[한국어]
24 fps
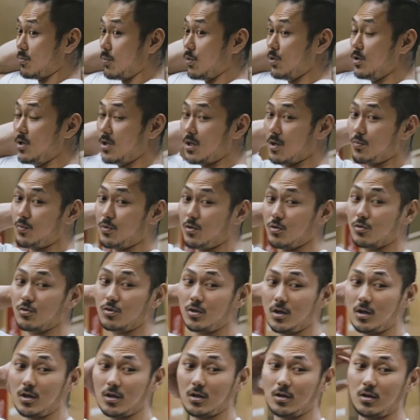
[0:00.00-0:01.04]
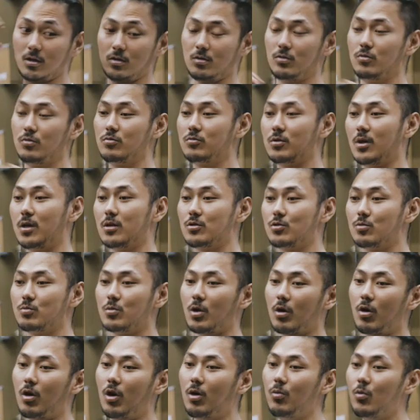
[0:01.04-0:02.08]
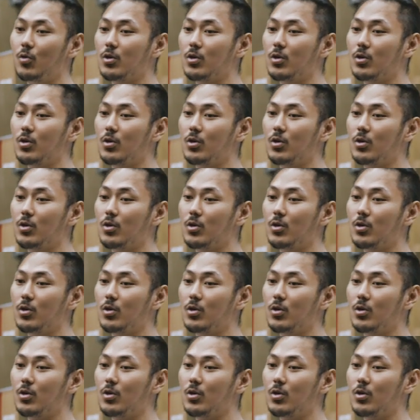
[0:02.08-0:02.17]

본인의 비율을, 흉곽을 좀 더 커